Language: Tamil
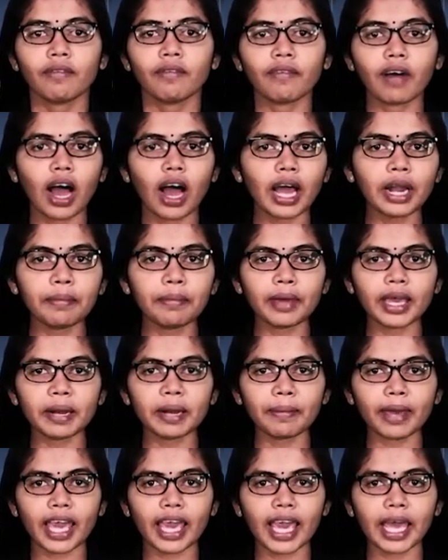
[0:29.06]

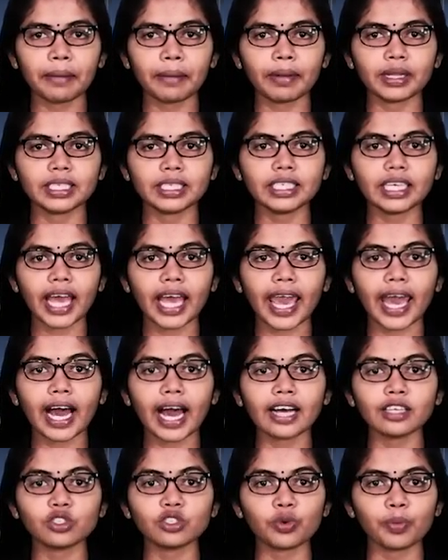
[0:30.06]
வான்மேன்மை என்பது
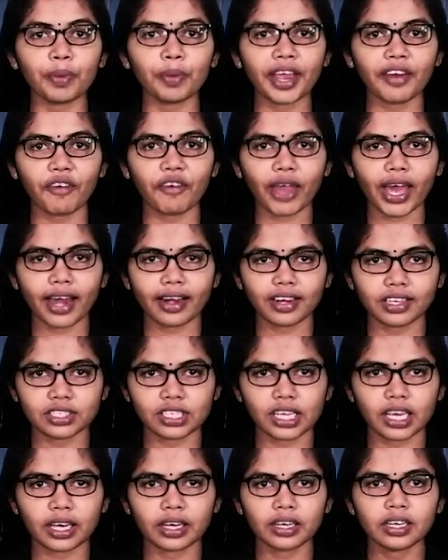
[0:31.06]
ஏர்
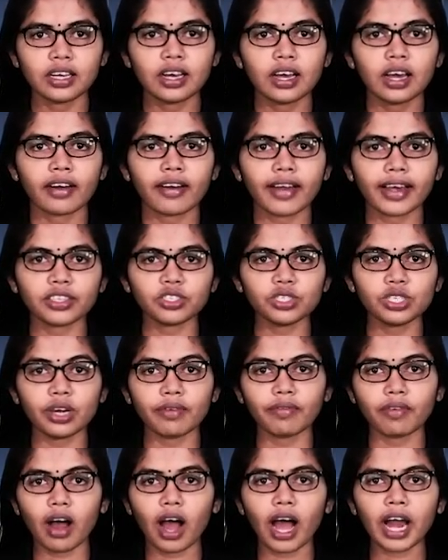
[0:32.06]
சுப்பீரியாரிட்டி
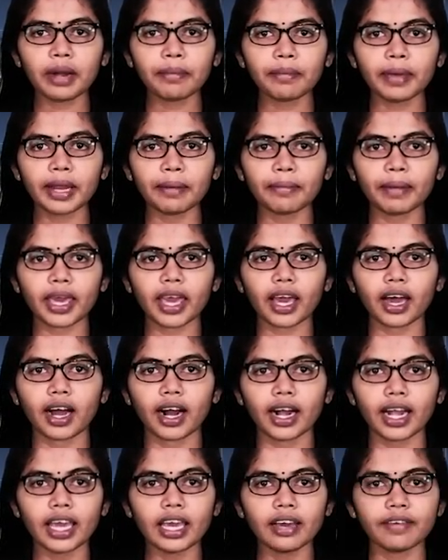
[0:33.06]
ரஷ்ய வான்மேன்மை
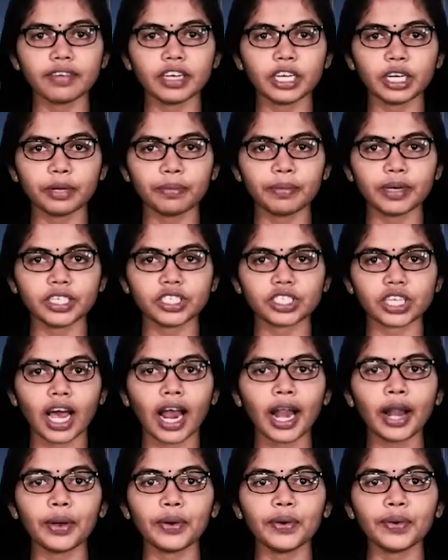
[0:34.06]
அடைய
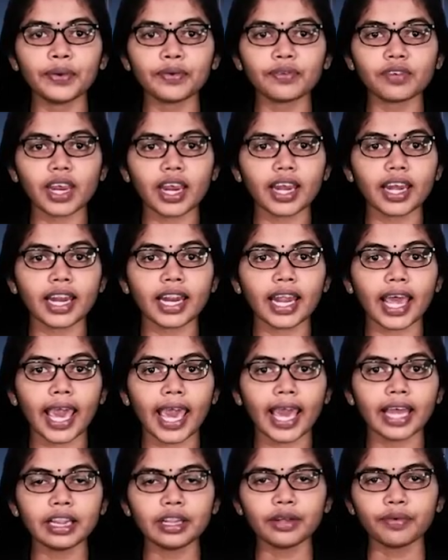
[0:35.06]
வேண்டுமென்றால் உக்ரைனின்
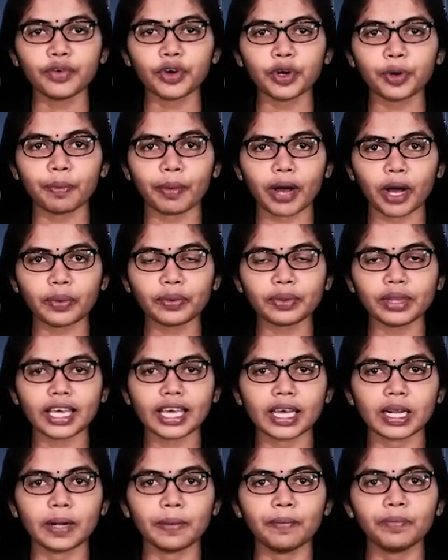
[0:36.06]
எந்த ஒரு
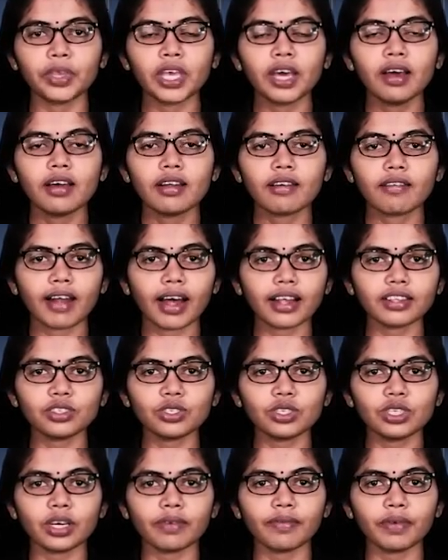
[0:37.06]
பகுதியிலும்
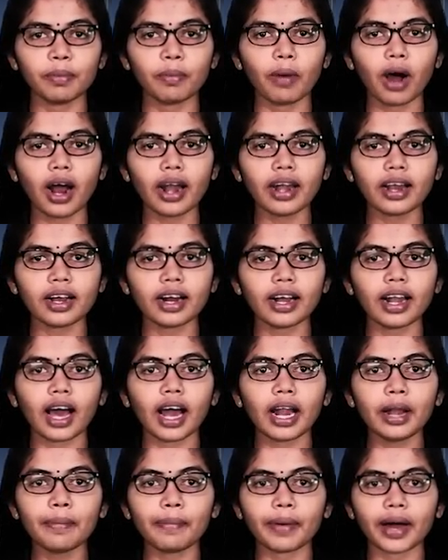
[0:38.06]
ரஷ்ய
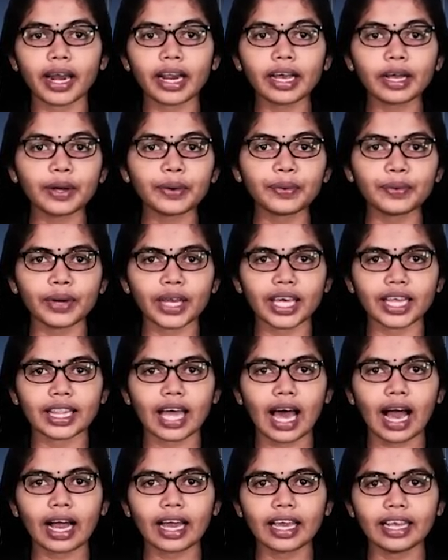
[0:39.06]
விமானங்களால்
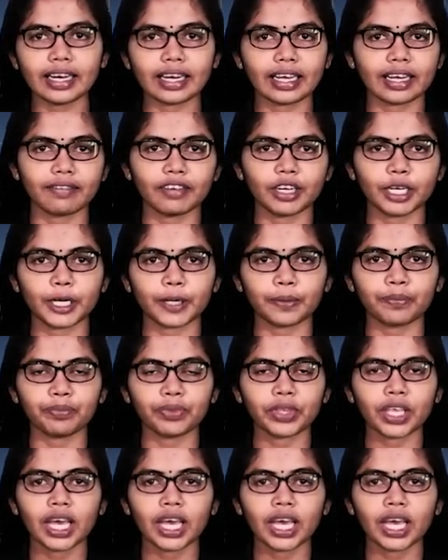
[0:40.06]
பறக்கக்கூடியதாக இருக்க வேண்டும்